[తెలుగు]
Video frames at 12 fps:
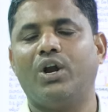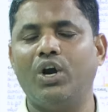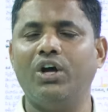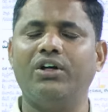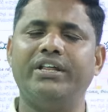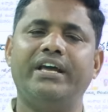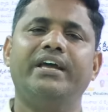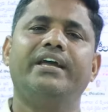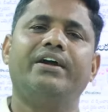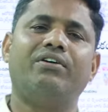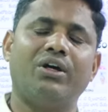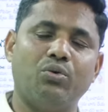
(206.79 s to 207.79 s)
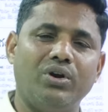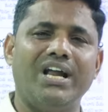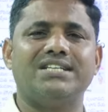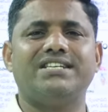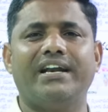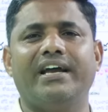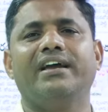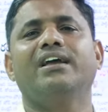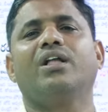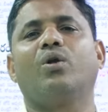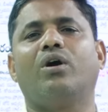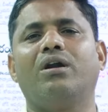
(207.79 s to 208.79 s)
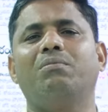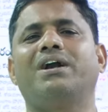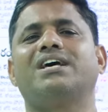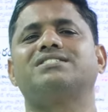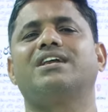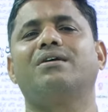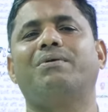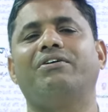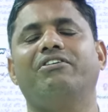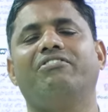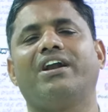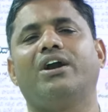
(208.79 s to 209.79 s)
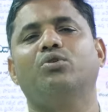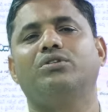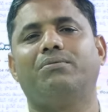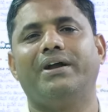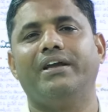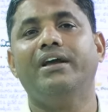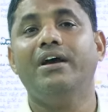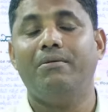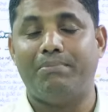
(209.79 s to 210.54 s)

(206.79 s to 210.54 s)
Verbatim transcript: రెండవది ఎవడనున్నా సరే గవర్నమెంట్ హాస్టల్లో మనం ఎవరిని అడుగుతామని